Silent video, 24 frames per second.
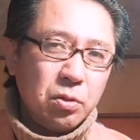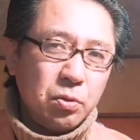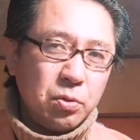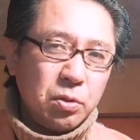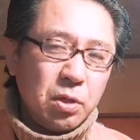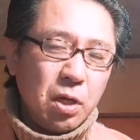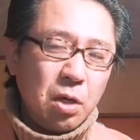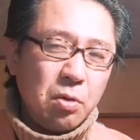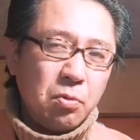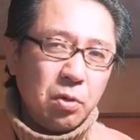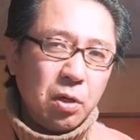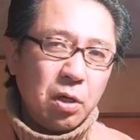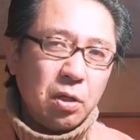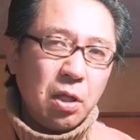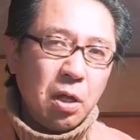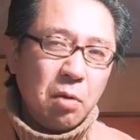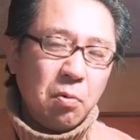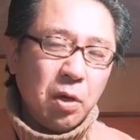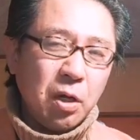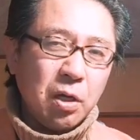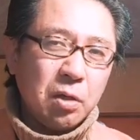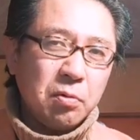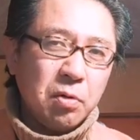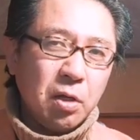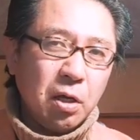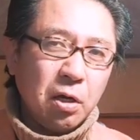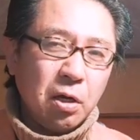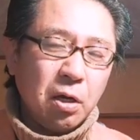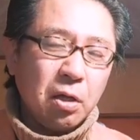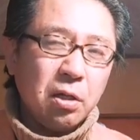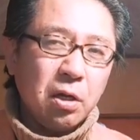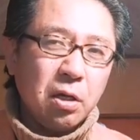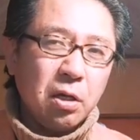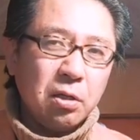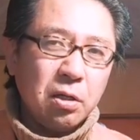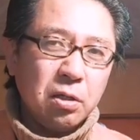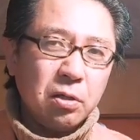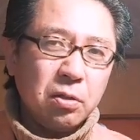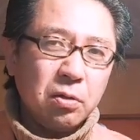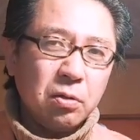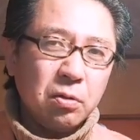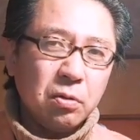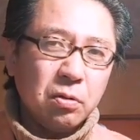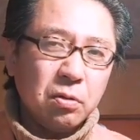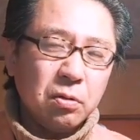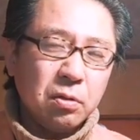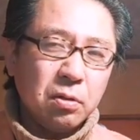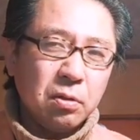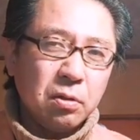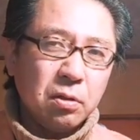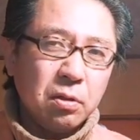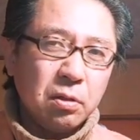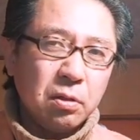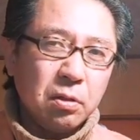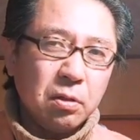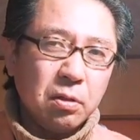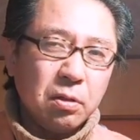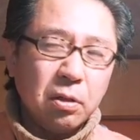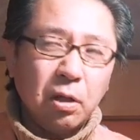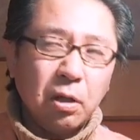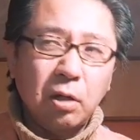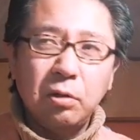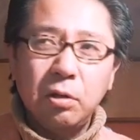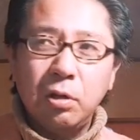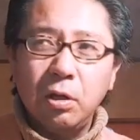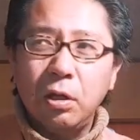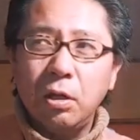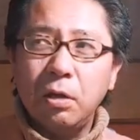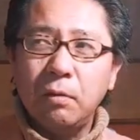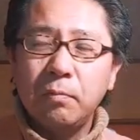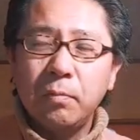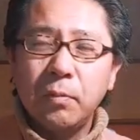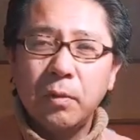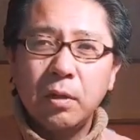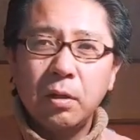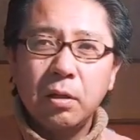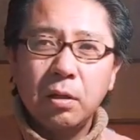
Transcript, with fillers: 取材受けないわけにはいかないですよ。だって、